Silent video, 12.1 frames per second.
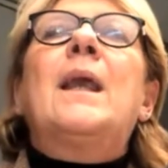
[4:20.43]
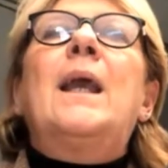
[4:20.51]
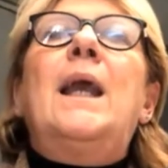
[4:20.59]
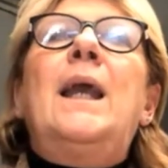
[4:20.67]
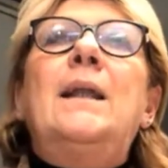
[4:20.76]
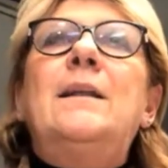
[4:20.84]

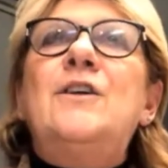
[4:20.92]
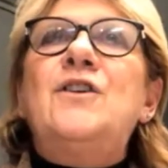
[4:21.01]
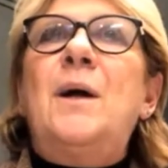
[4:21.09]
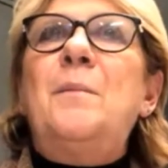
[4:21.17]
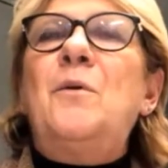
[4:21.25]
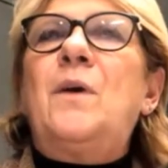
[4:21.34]
e
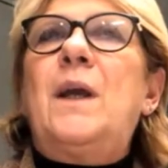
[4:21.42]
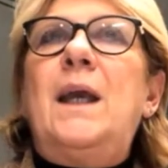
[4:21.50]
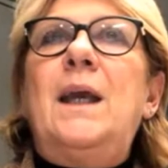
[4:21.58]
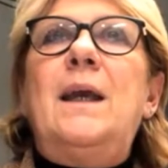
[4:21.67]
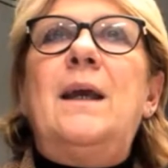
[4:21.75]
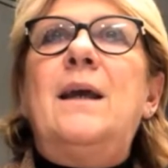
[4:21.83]
diciamo
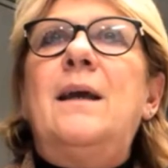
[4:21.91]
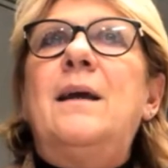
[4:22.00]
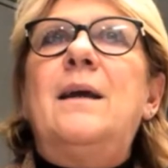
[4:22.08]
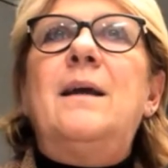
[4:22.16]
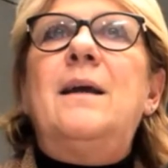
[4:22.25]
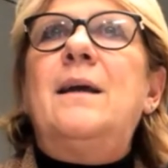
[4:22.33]
che
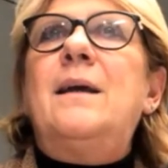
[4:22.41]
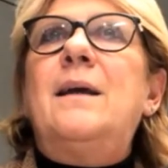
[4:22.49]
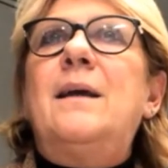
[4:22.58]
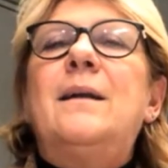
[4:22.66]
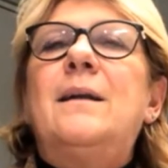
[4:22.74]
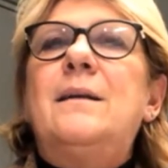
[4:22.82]

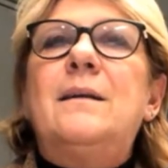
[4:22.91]
eh,